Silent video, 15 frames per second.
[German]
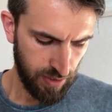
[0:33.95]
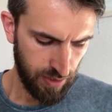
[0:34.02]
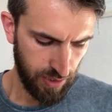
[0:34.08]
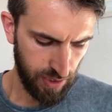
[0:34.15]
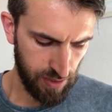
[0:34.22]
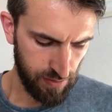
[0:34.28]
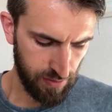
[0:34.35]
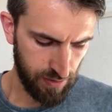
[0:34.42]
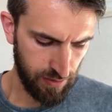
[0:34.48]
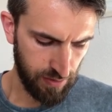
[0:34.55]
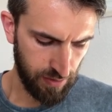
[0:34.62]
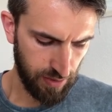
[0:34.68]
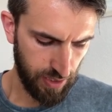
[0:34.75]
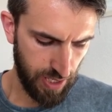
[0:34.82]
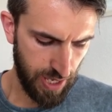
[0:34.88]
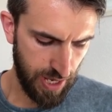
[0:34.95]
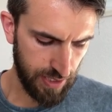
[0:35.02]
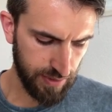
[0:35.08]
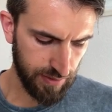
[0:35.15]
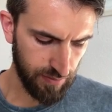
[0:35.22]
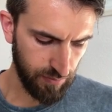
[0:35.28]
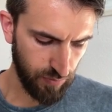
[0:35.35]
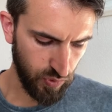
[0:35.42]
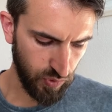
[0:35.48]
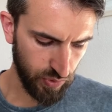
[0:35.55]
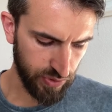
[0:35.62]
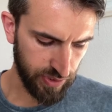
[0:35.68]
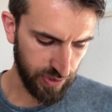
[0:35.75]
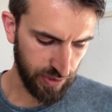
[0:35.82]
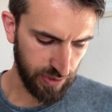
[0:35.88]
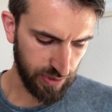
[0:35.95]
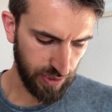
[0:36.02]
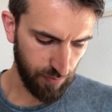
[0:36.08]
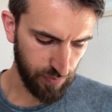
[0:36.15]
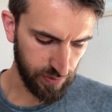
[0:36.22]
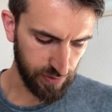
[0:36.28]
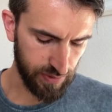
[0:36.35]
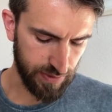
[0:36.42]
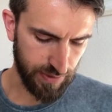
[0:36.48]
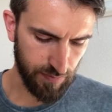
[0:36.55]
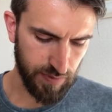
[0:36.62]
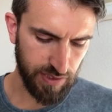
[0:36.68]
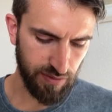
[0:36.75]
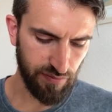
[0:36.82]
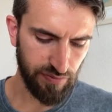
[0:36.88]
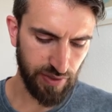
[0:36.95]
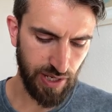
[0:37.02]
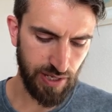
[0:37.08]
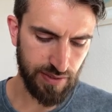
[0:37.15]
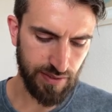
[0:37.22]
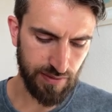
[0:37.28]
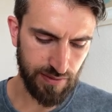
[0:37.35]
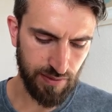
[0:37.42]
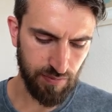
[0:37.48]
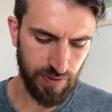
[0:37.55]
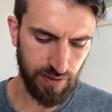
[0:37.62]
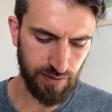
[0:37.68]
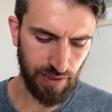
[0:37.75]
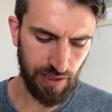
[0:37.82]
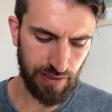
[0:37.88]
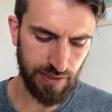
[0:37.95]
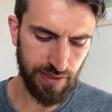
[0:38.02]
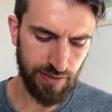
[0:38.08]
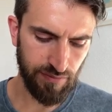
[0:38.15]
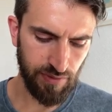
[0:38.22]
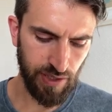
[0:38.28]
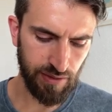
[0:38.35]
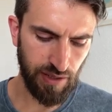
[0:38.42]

In 1. Mose Kapitel 17, Vers 17, da lesen wir,